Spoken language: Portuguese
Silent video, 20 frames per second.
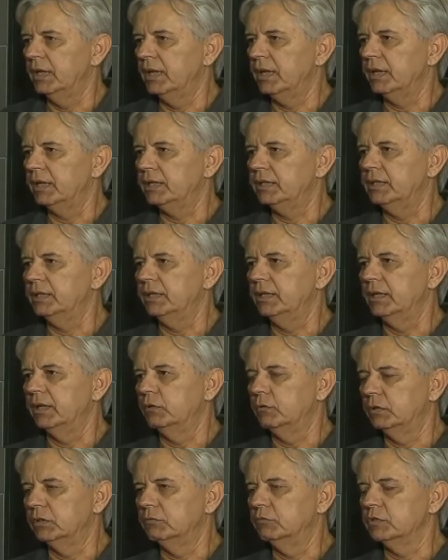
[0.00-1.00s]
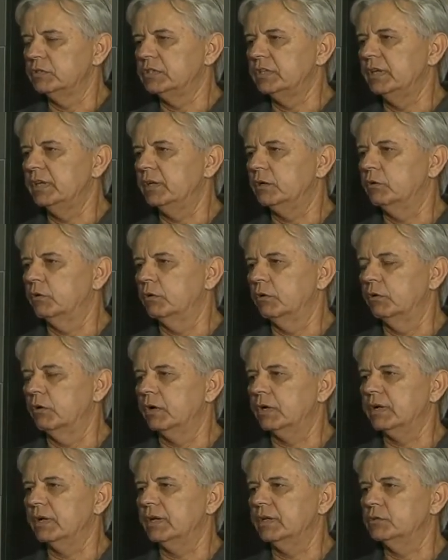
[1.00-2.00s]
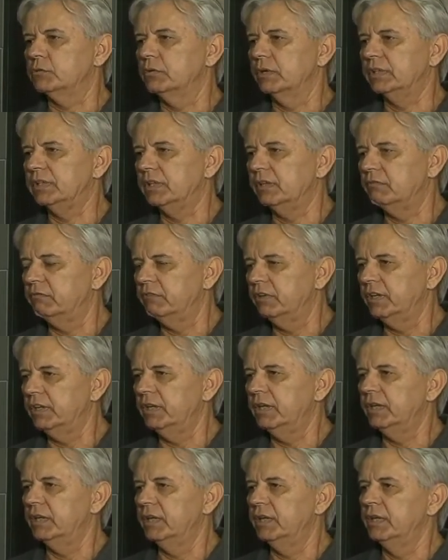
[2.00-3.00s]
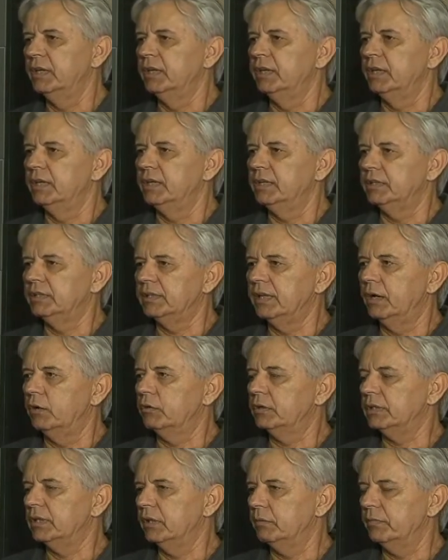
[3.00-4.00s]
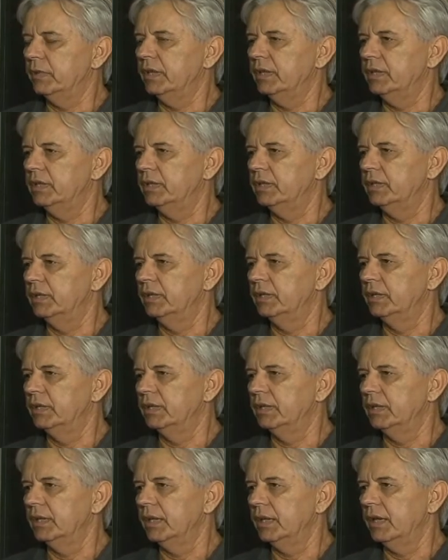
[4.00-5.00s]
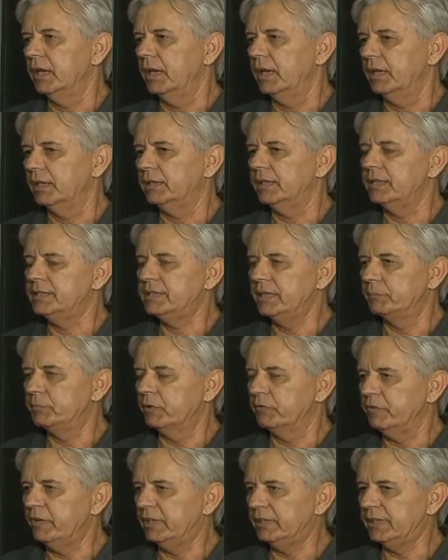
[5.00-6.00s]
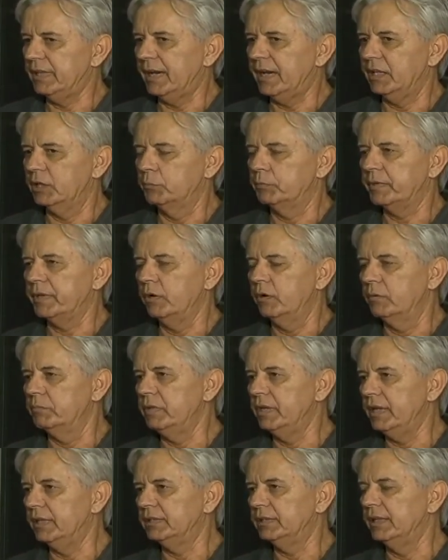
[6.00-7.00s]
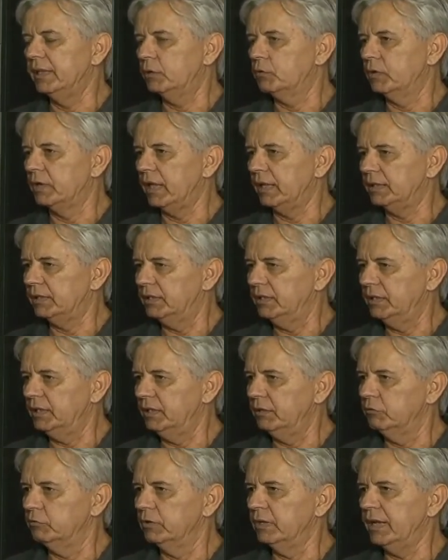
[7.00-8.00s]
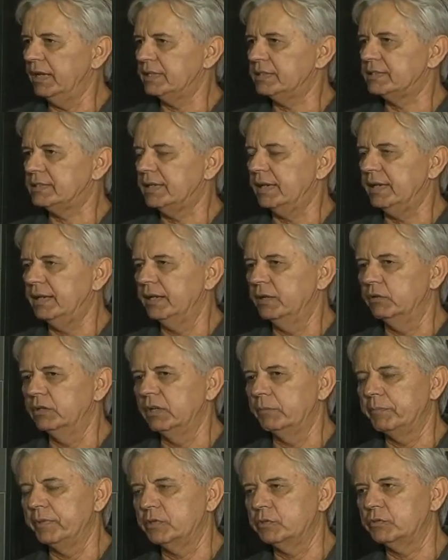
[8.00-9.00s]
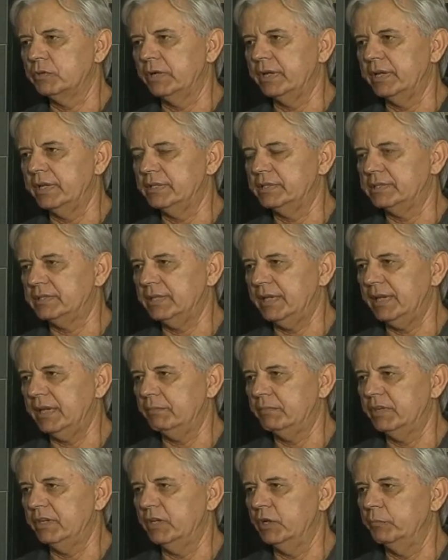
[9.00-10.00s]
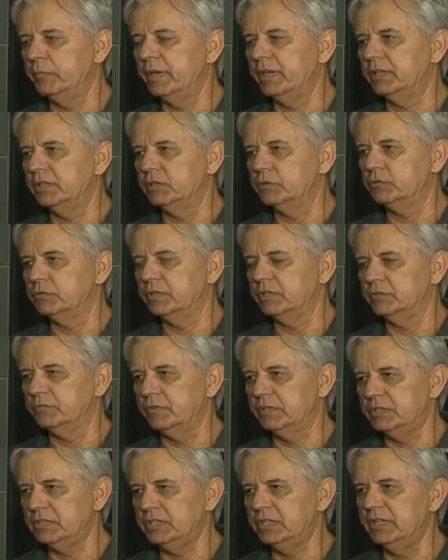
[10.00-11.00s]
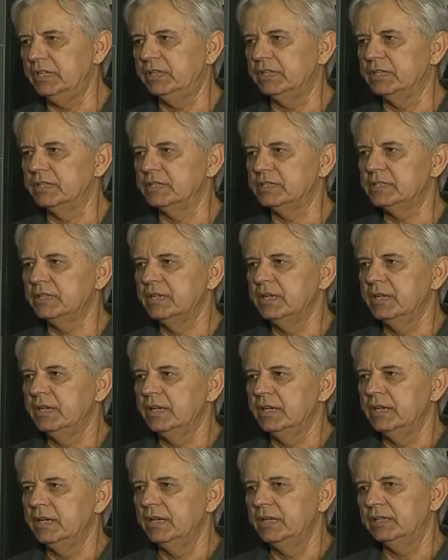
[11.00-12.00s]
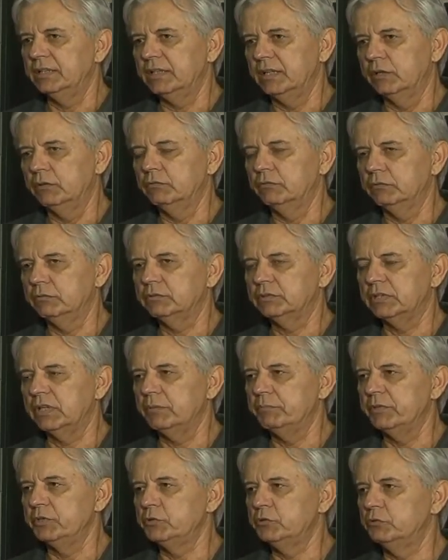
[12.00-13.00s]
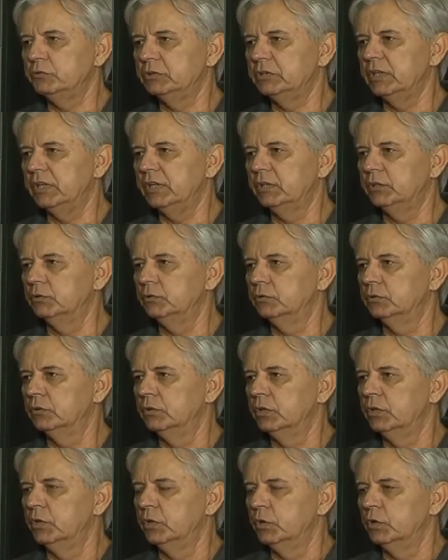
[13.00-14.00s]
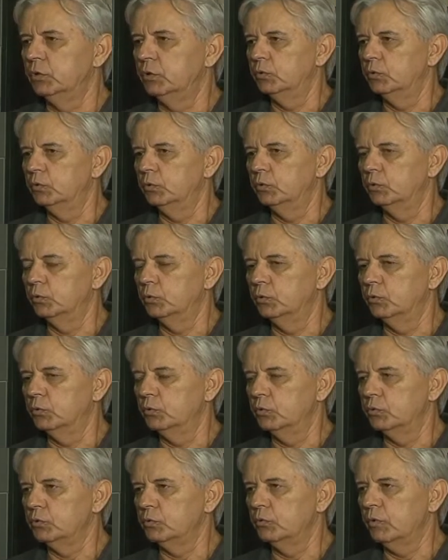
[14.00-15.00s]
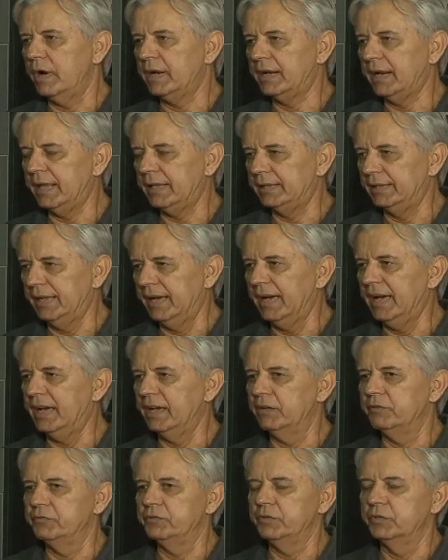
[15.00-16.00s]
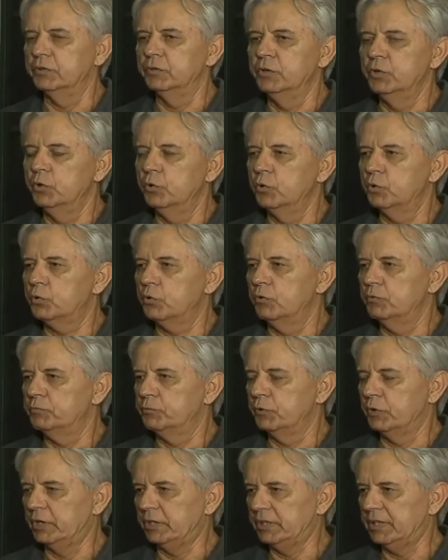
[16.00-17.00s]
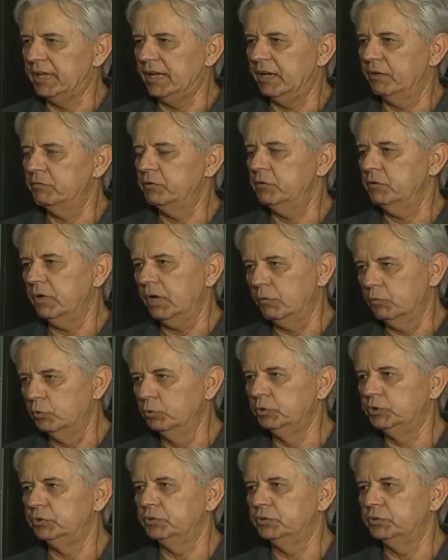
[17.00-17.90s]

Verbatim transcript: é, que é onde você coloca a sua TV e tal, que também é, tem que ser aproveitado, porque é um ambiente decorativo, né? a sala é onde a pessoa recebe realmente suas visitas. Então, sempre juntando o, o, o agradável, o confortável ao